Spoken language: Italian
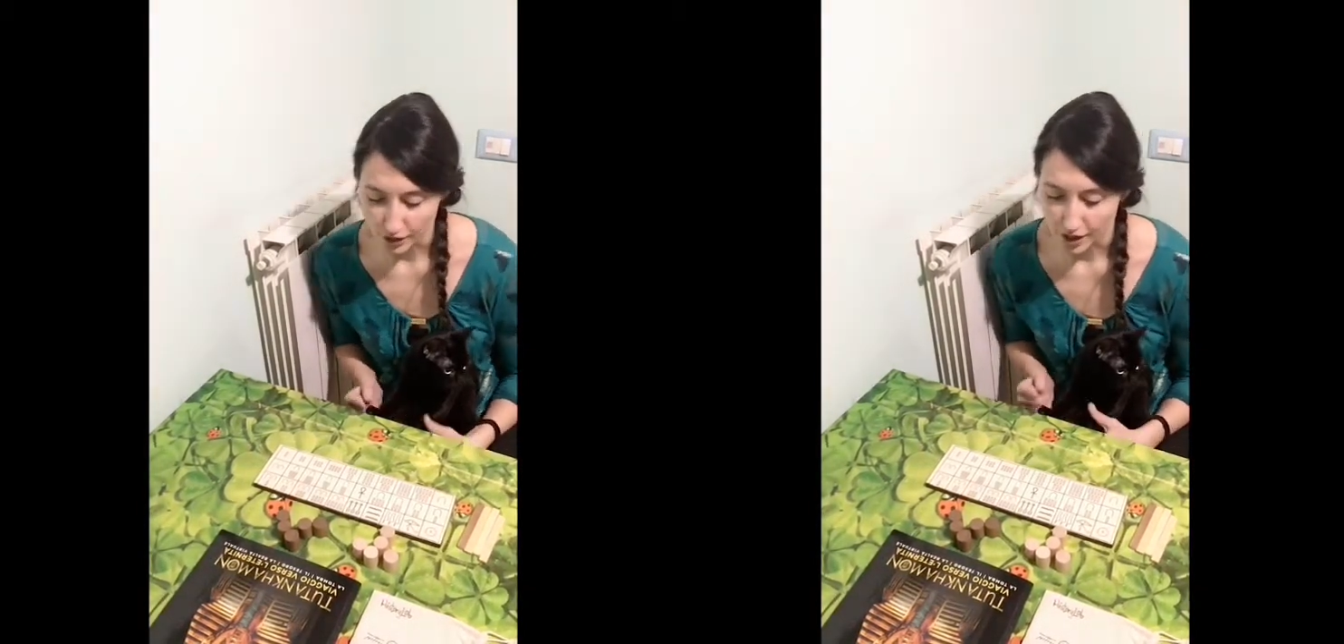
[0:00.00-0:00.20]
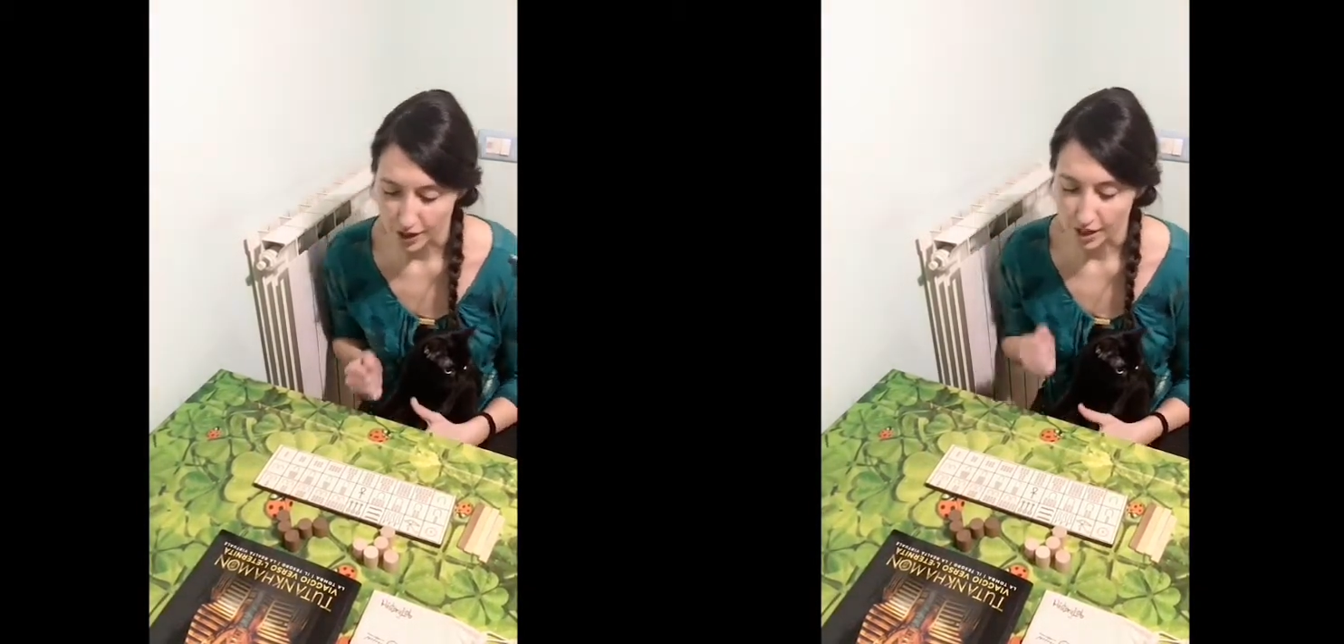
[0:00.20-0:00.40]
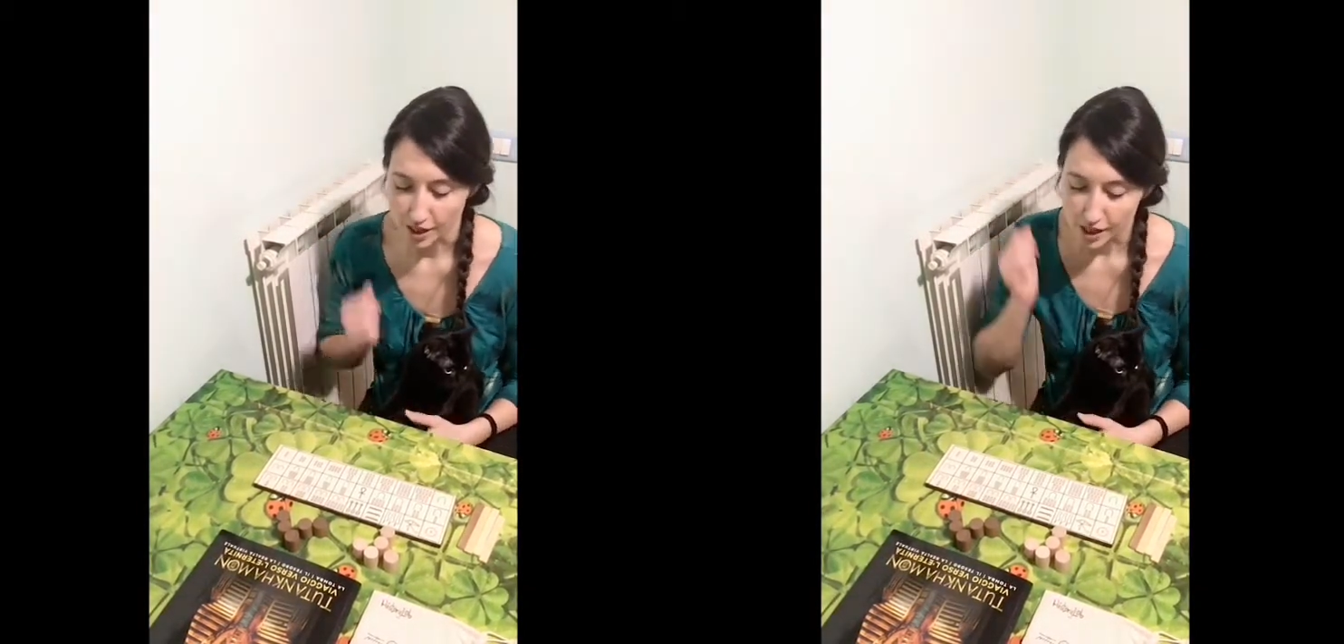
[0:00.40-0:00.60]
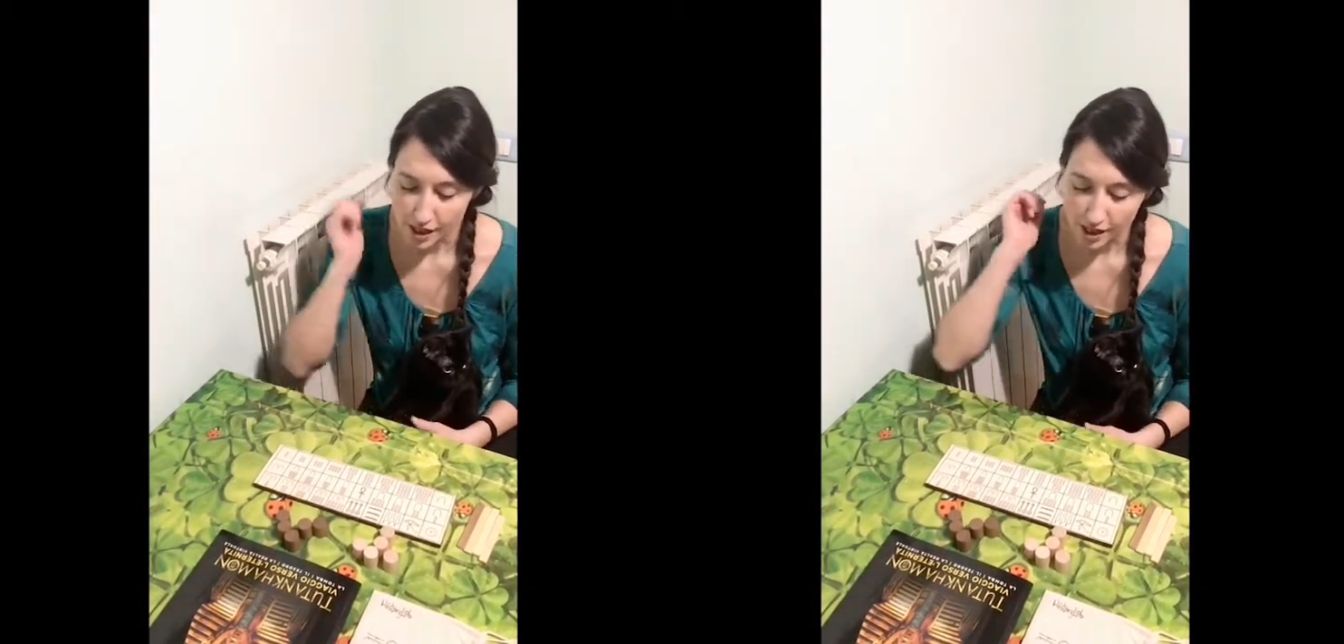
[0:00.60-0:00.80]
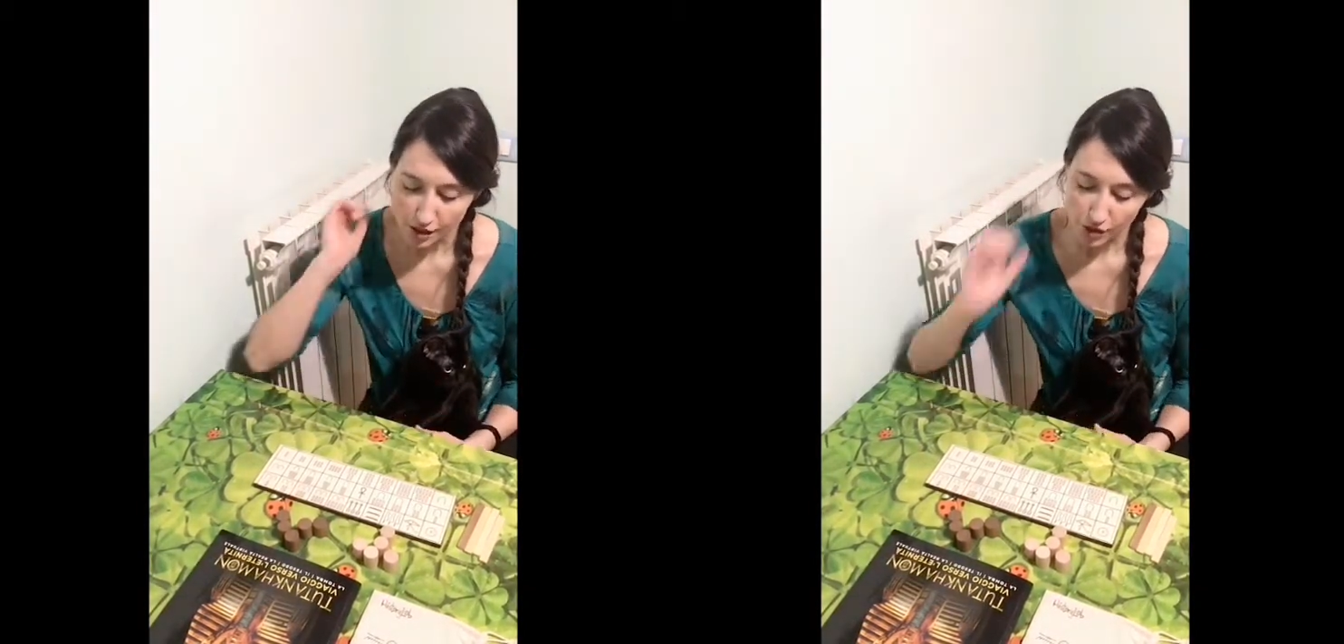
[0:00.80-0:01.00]
Ok?
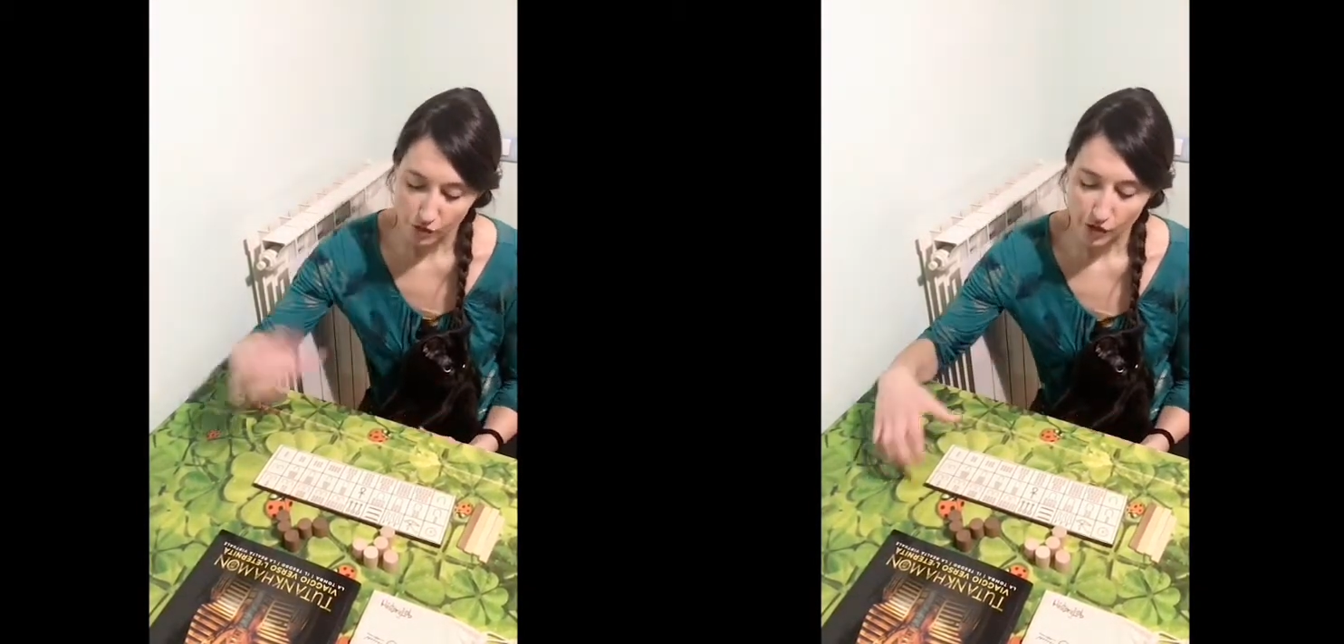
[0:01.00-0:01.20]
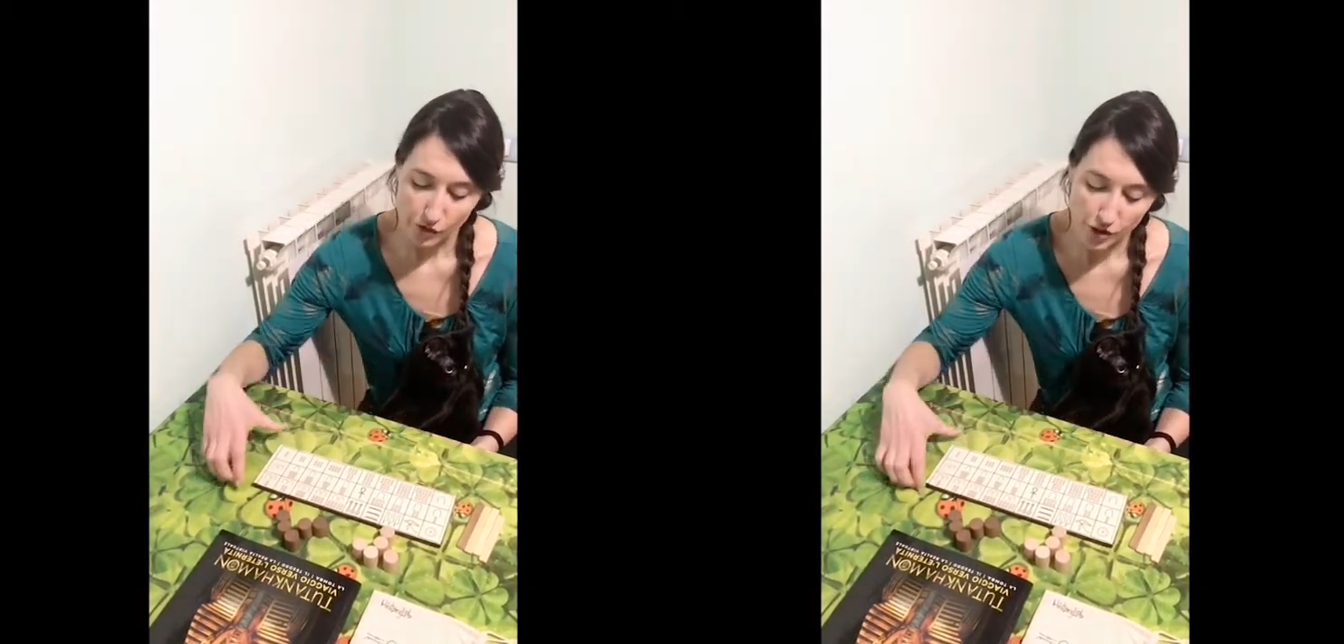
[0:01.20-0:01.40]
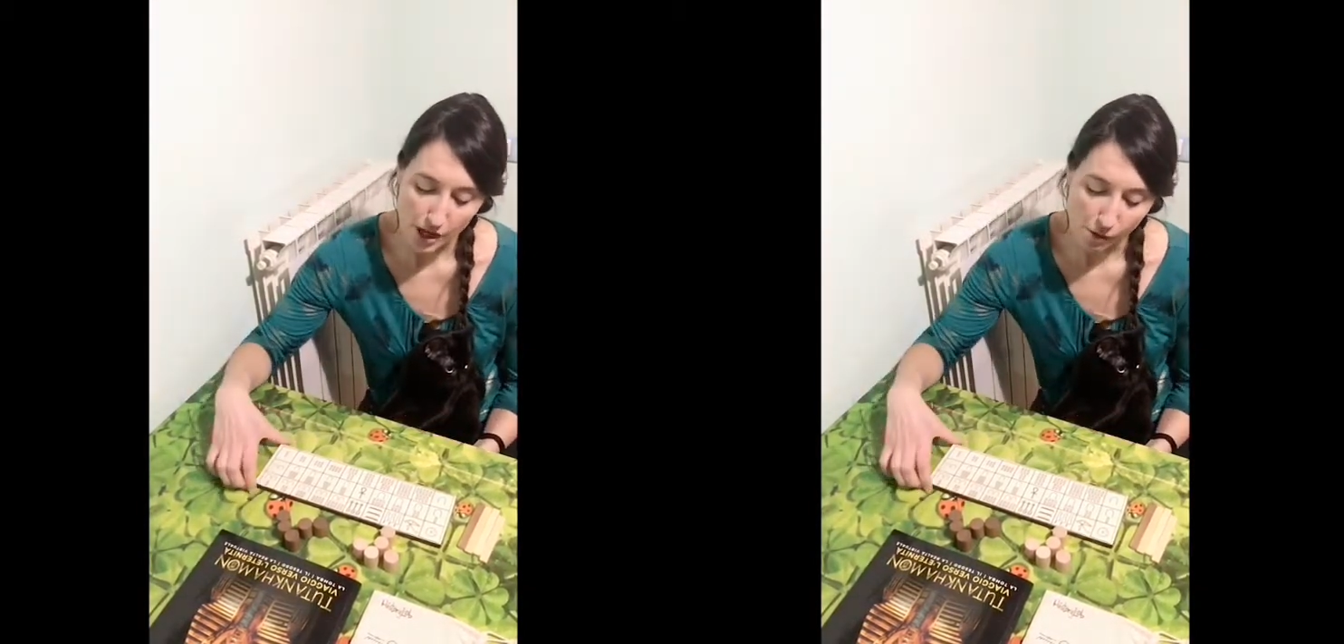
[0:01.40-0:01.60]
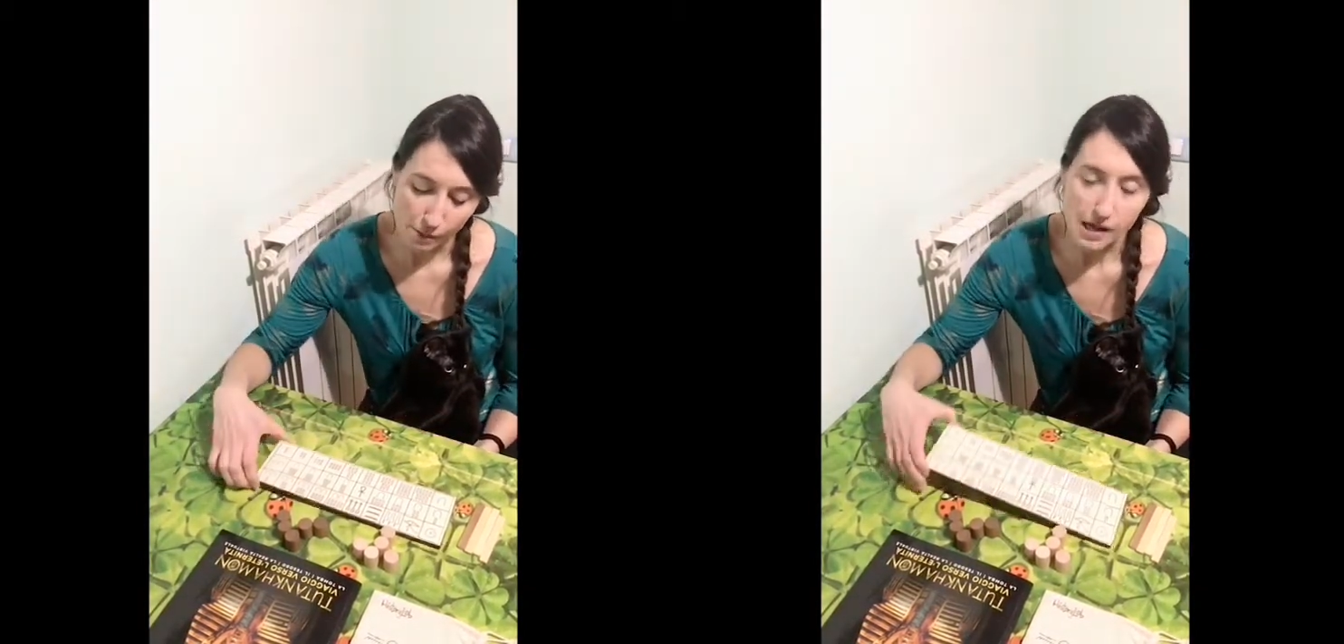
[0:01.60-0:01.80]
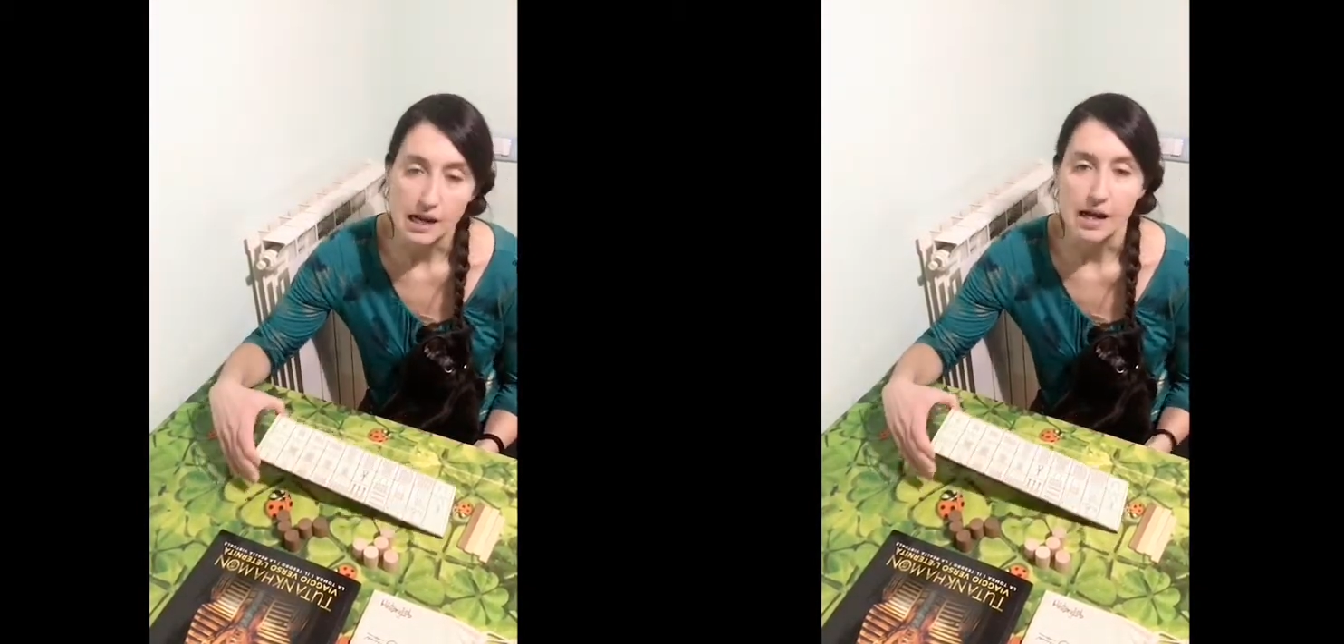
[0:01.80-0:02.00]
Vi vogliamo
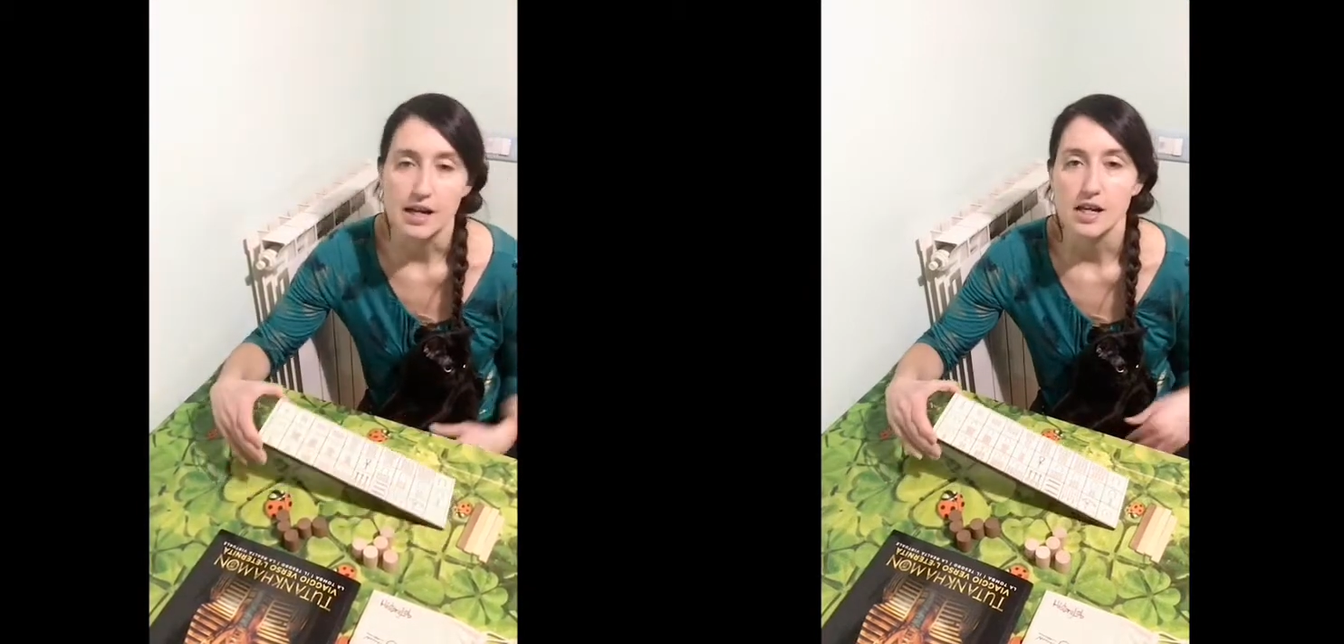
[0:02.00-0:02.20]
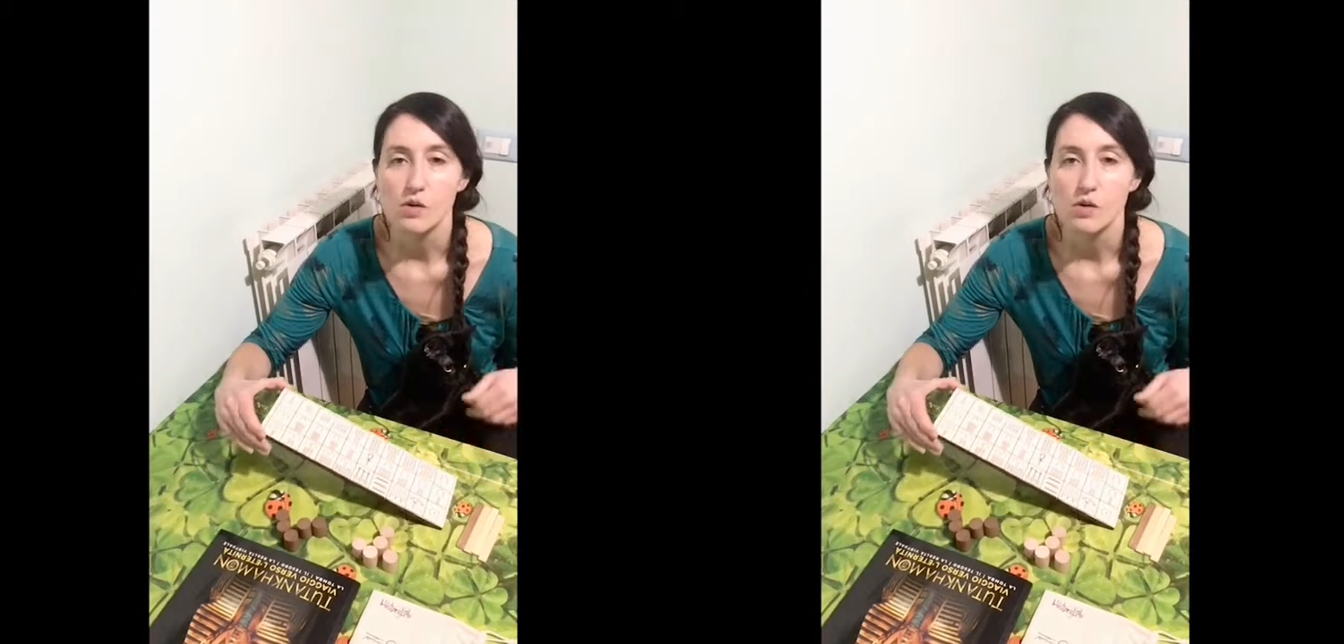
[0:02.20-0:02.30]
parlare di